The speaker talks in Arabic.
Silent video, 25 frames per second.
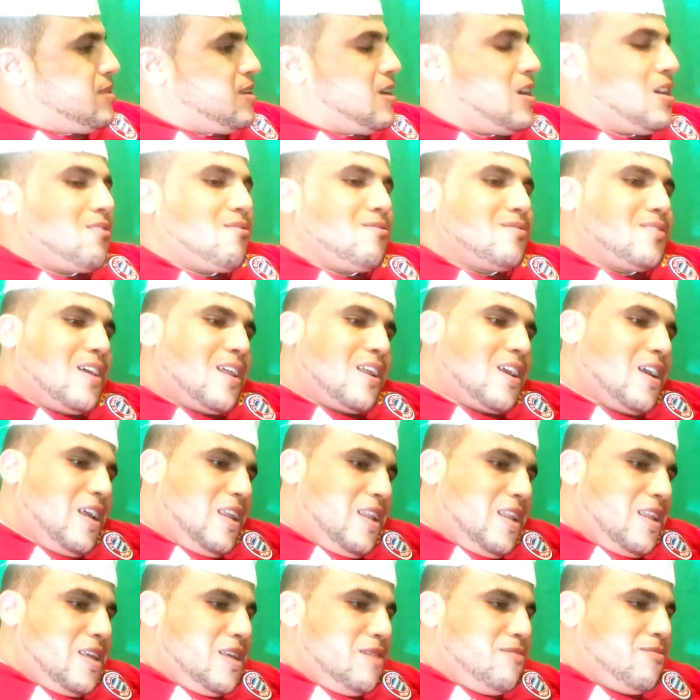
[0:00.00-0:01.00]
انا قلت لك
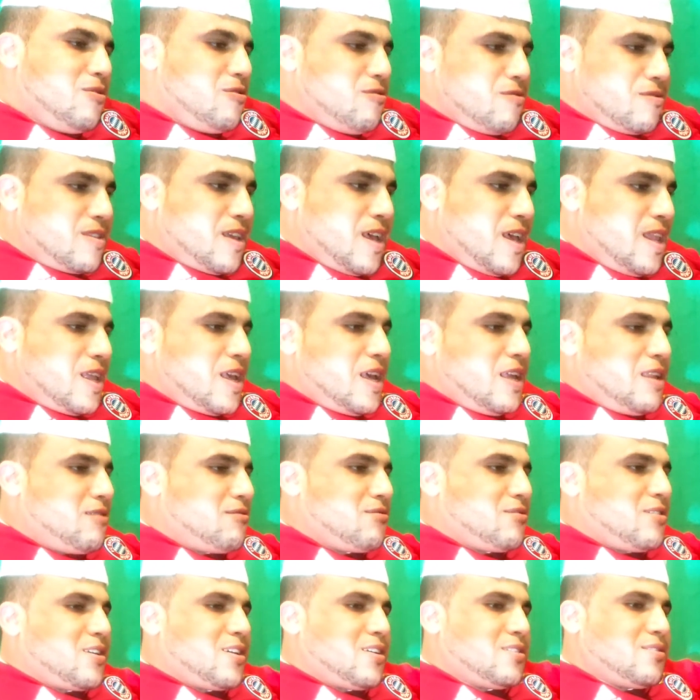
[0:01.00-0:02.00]
احلي ما قلت لك انا
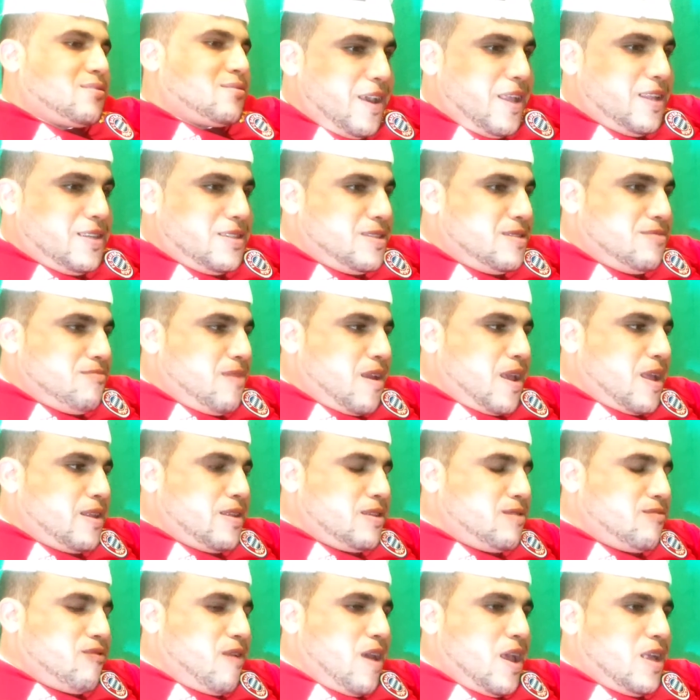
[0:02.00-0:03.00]
قلت لك تفعلش
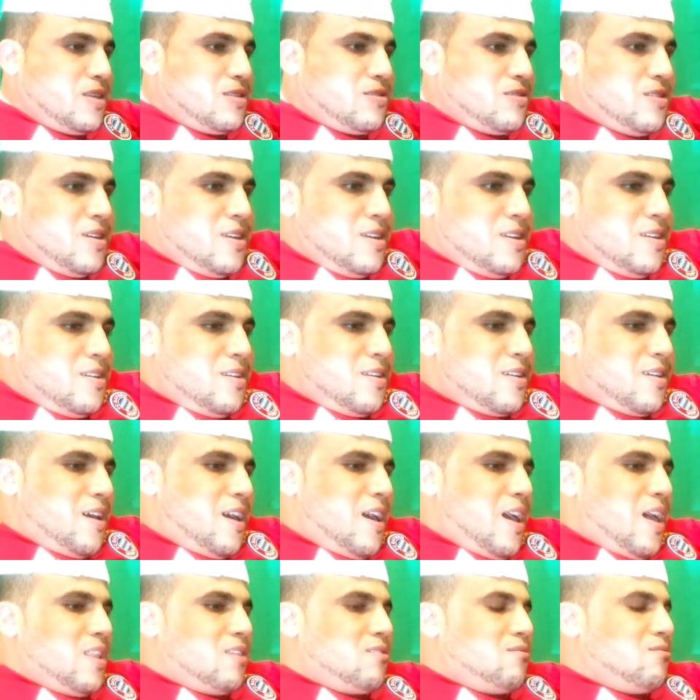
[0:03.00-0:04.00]
ما تفعلش
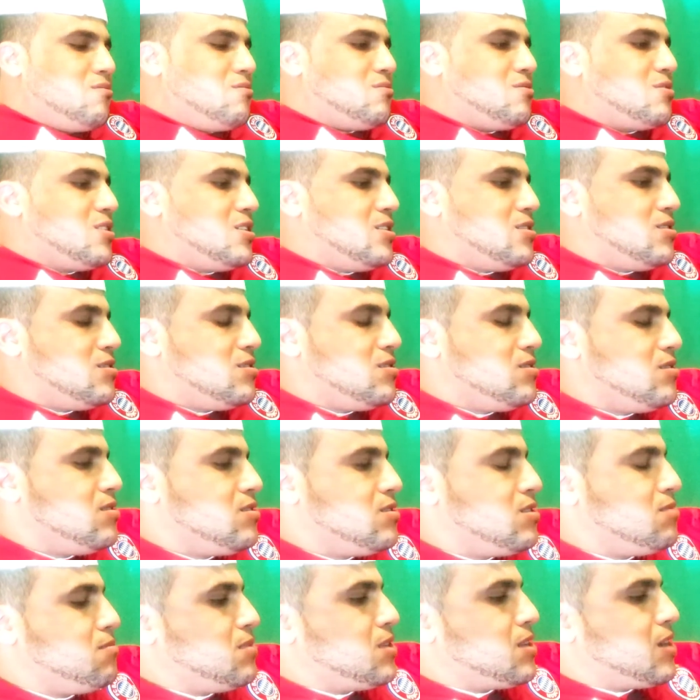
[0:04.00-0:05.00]
خالي لوزيتش
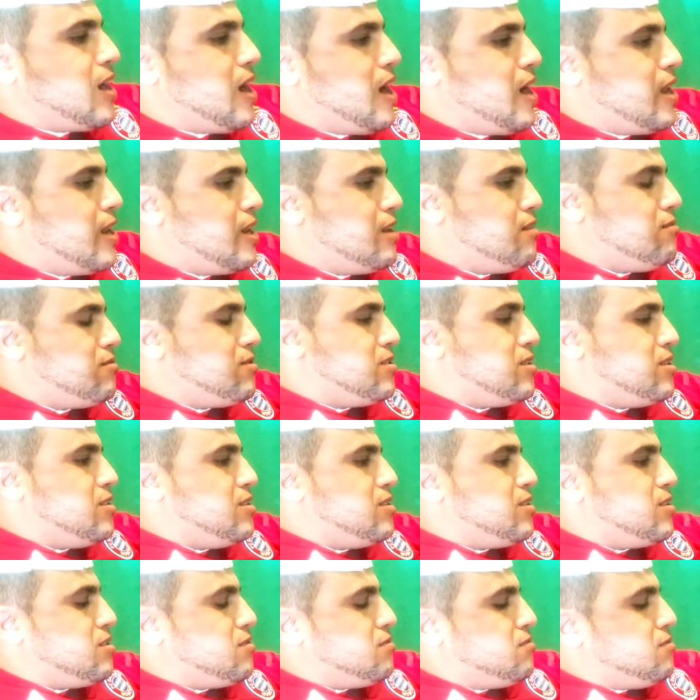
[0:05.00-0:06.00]
من خالي
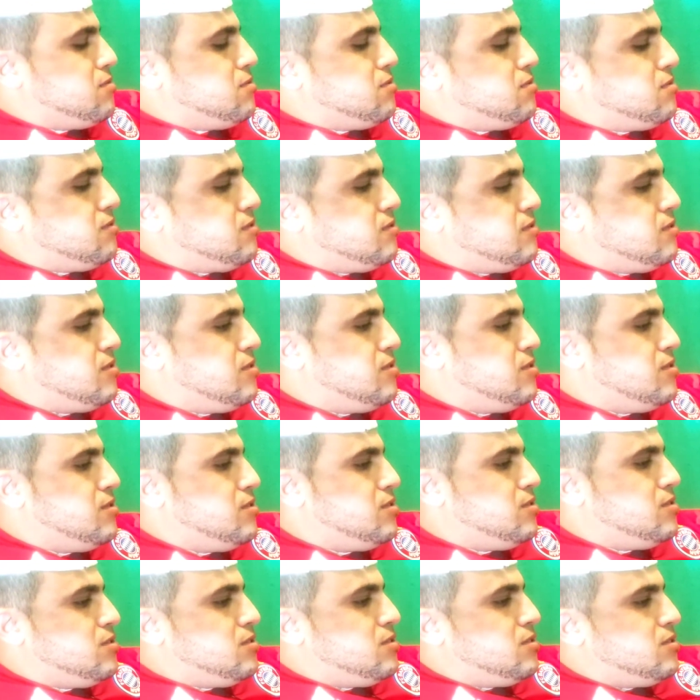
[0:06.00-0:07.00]
لوزيتش
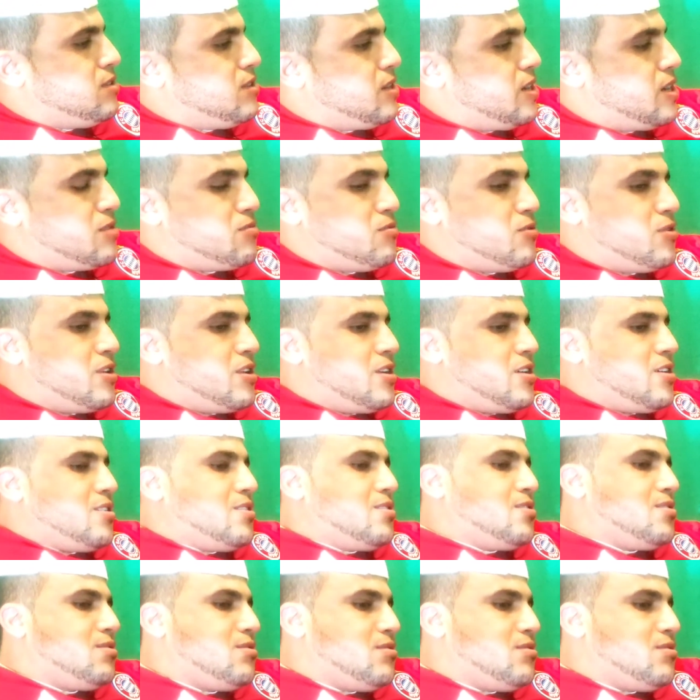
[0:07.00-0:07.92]
كتبوا لي